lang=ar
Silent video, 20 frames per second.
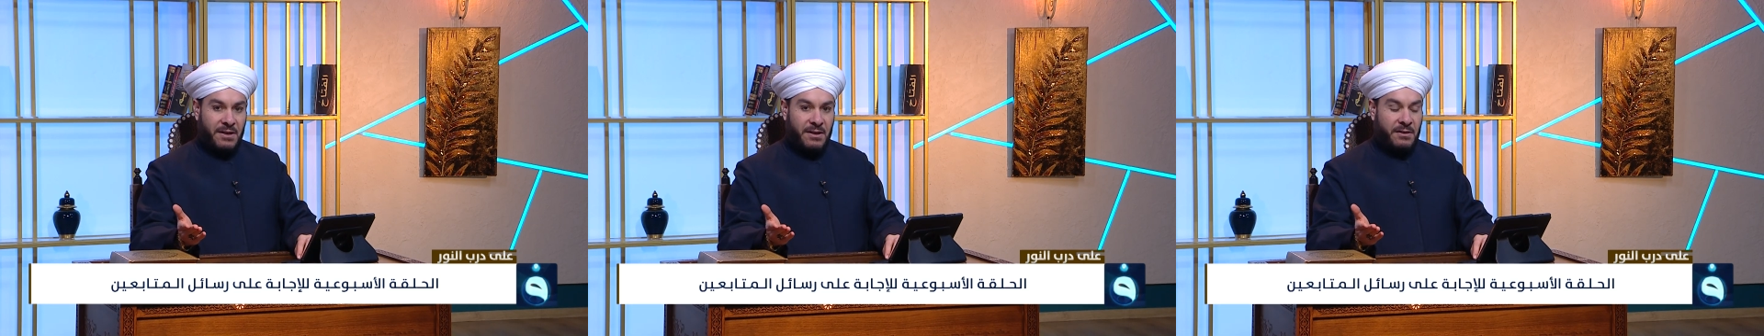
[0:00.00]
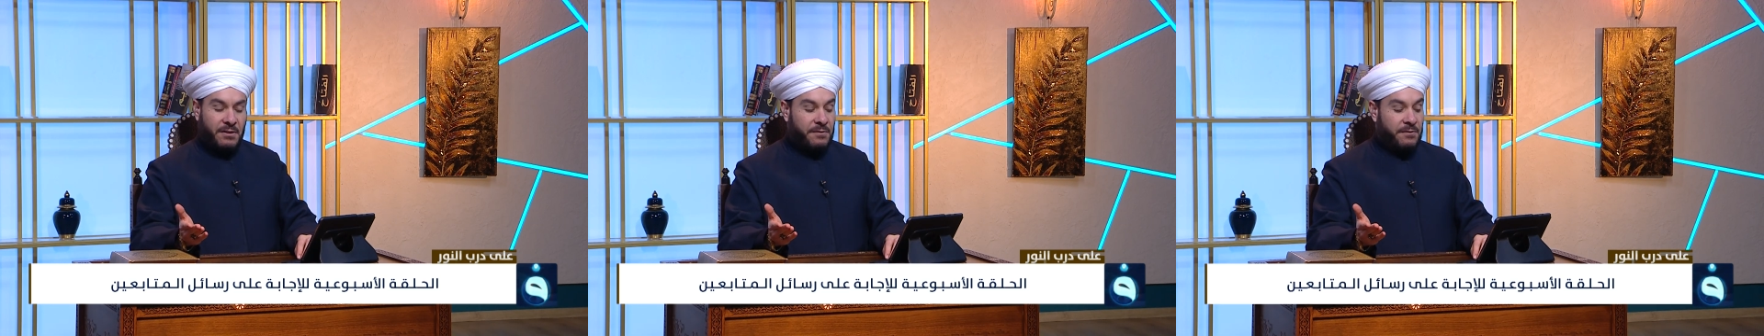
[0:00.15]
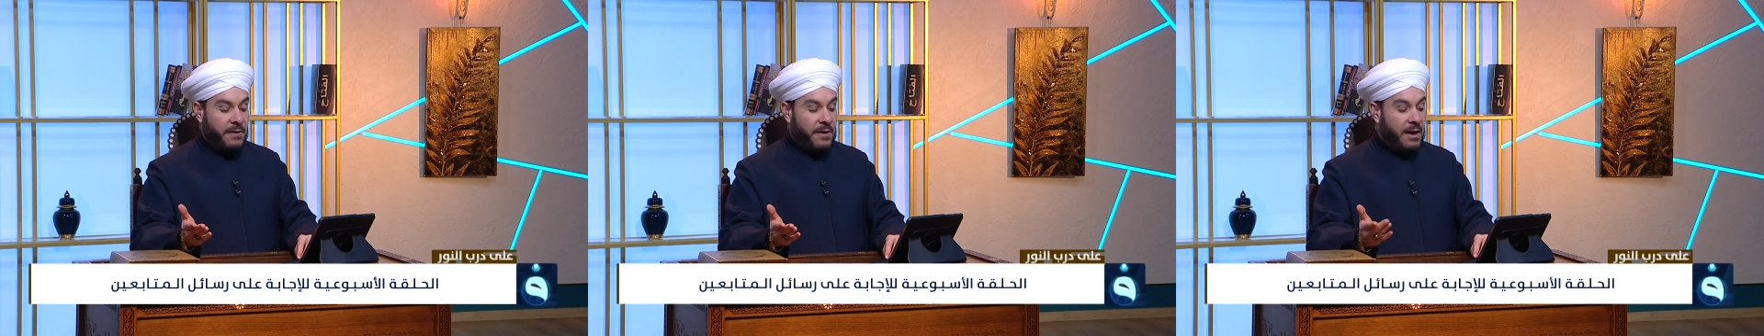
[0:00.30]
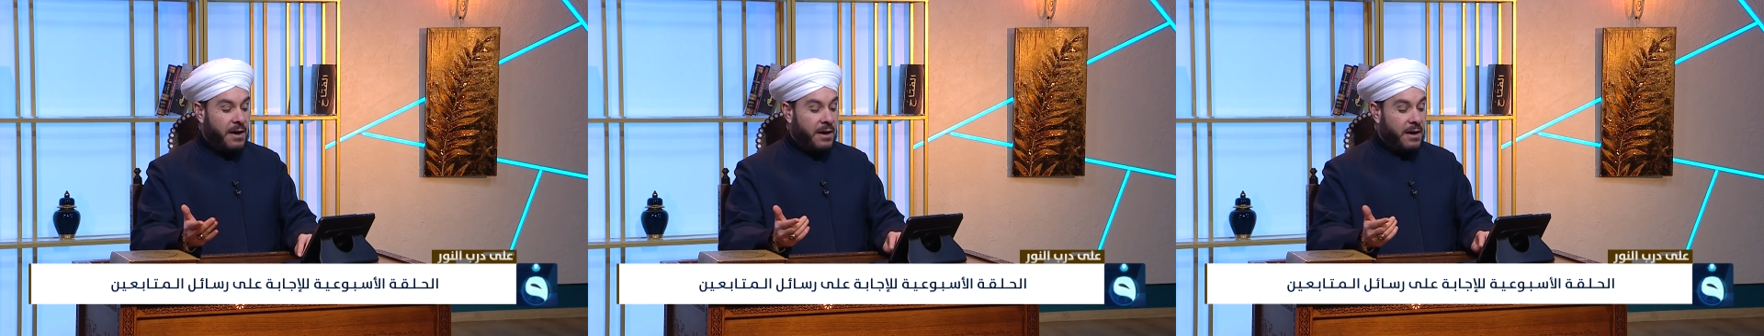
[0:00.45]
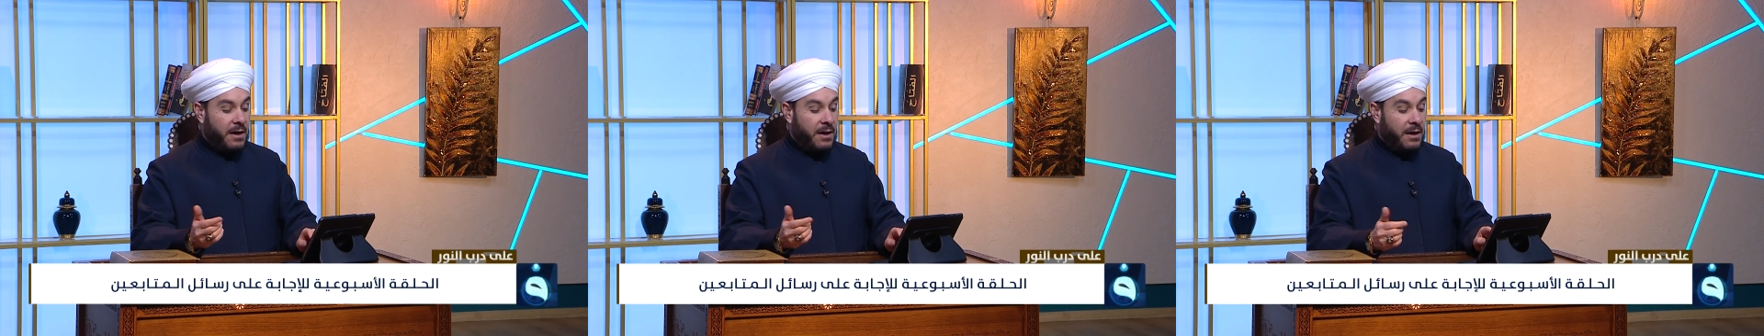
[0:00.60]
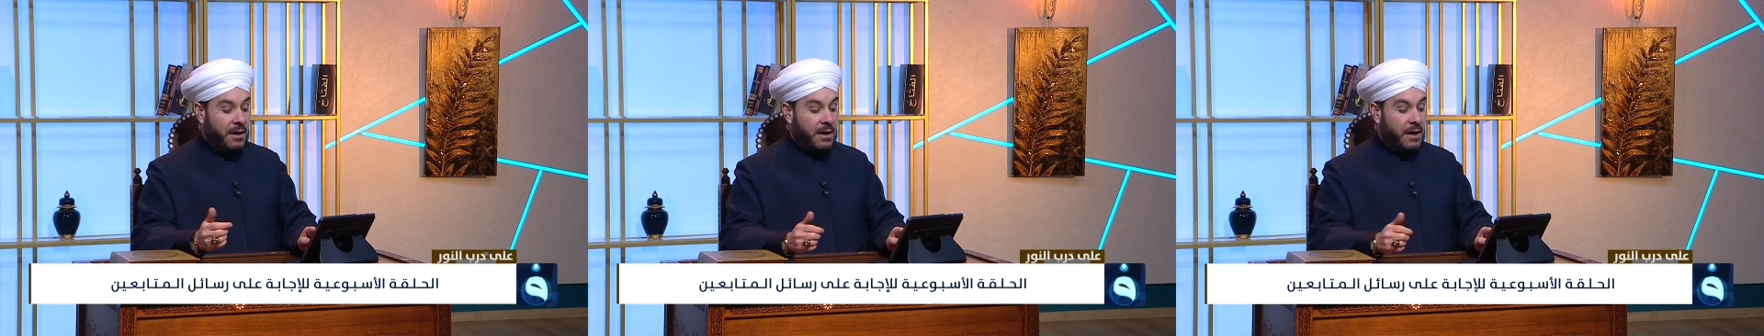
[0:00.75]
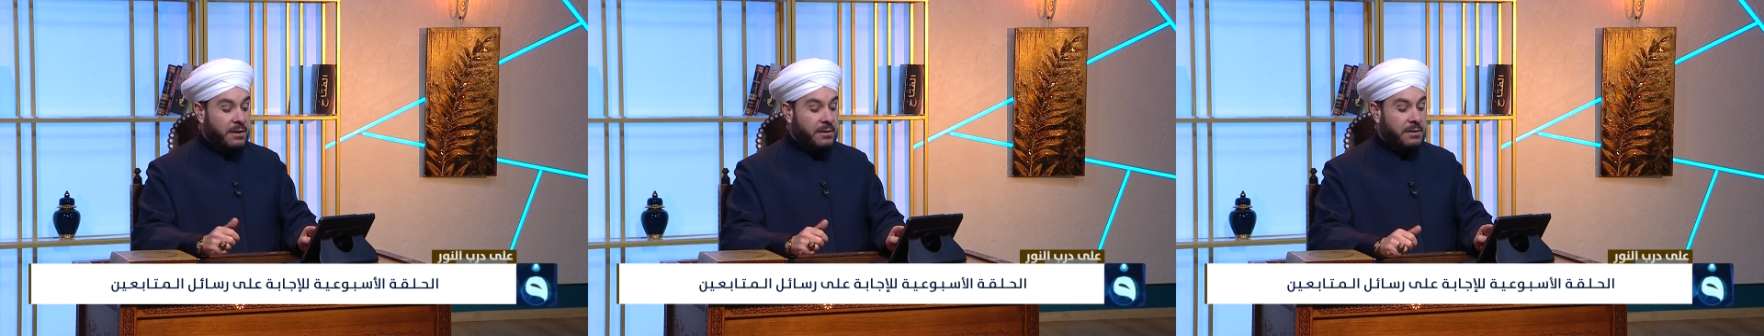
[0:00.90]

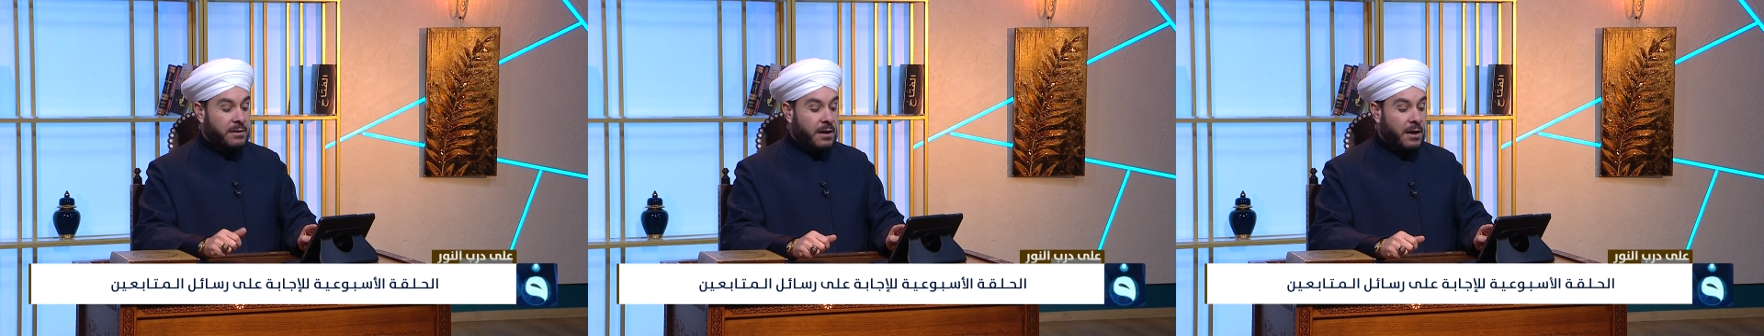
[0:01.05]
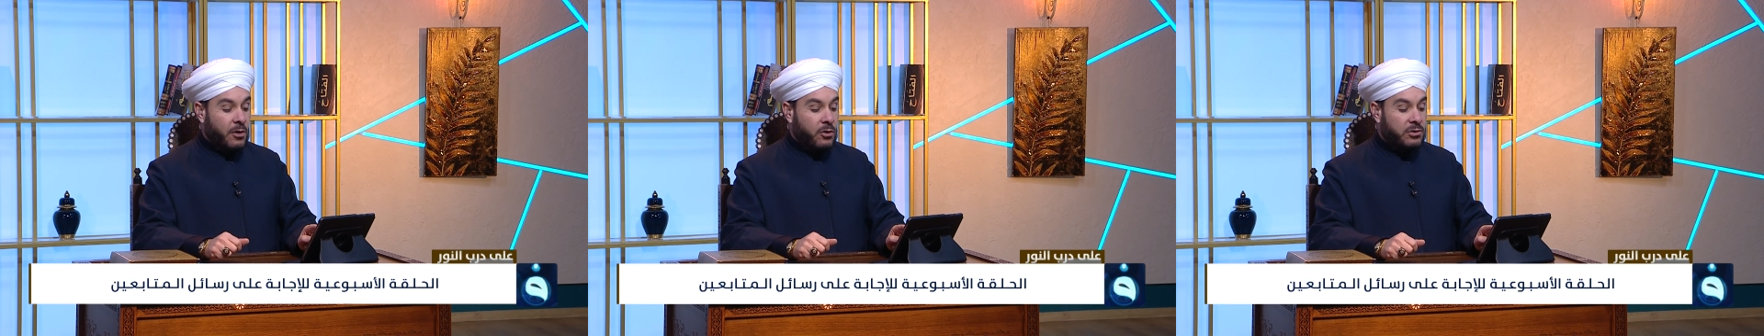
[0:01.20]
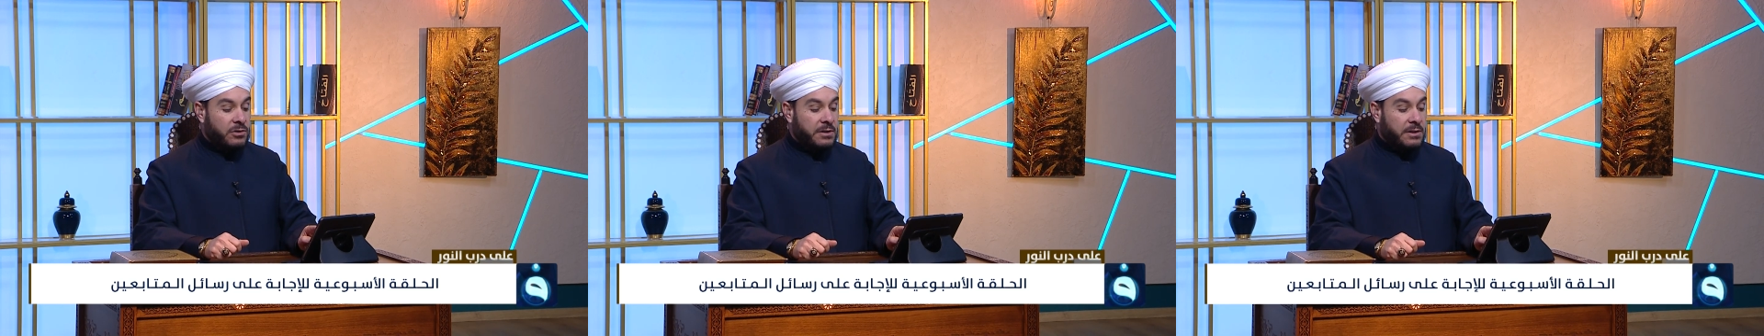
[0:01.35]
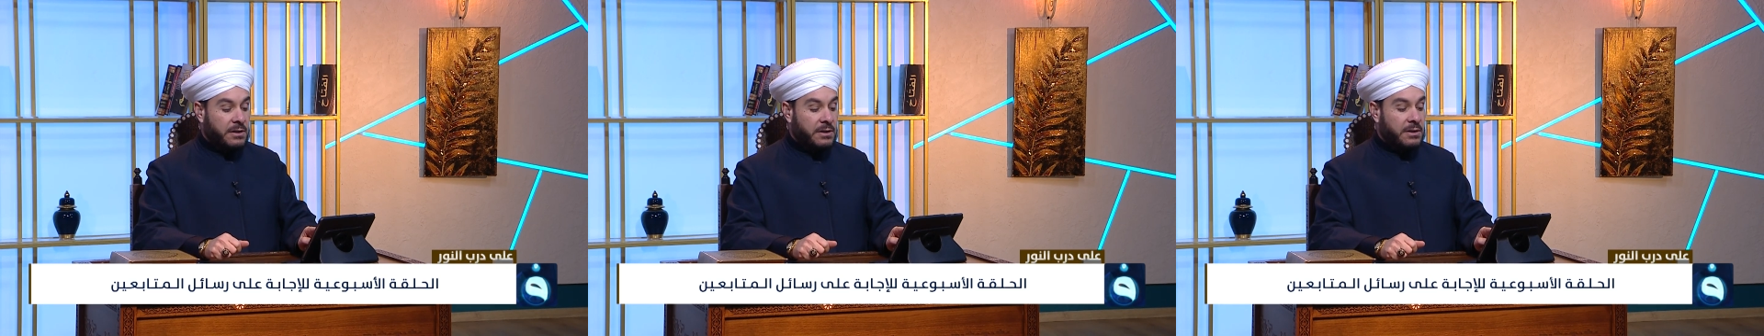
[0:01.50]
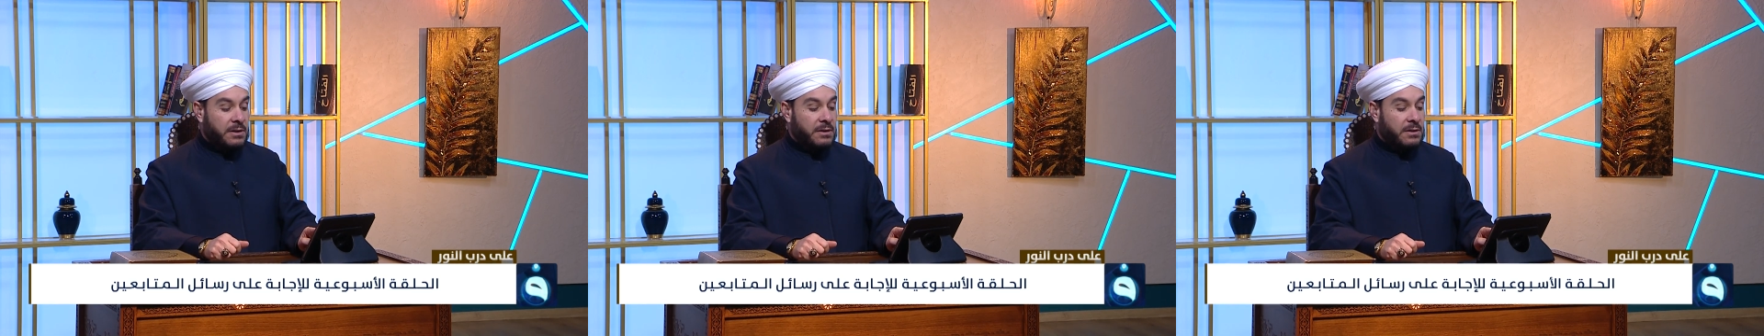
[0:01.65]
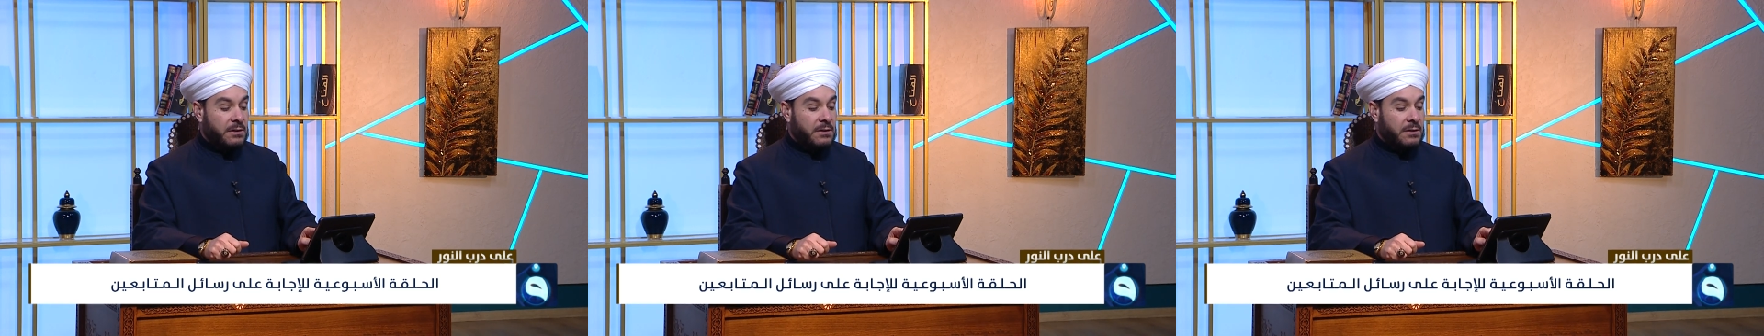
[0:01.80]
فانت يا اختي